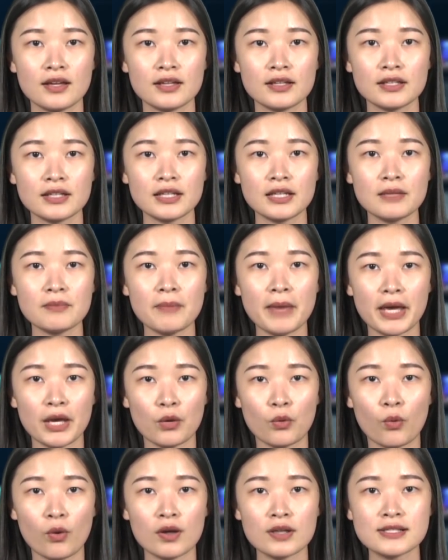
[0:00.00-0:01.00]
以美
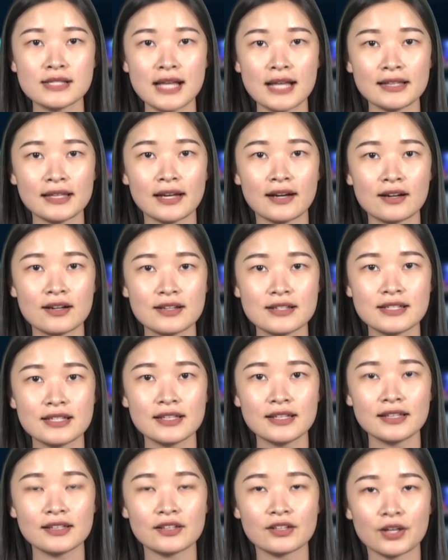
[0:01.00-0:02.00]
国三点二七
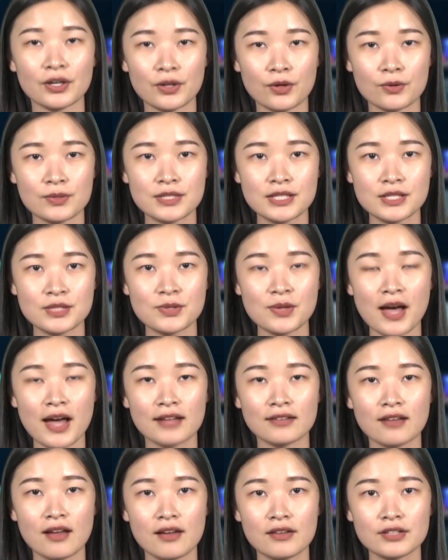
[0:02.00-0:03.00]
亿的人口计算，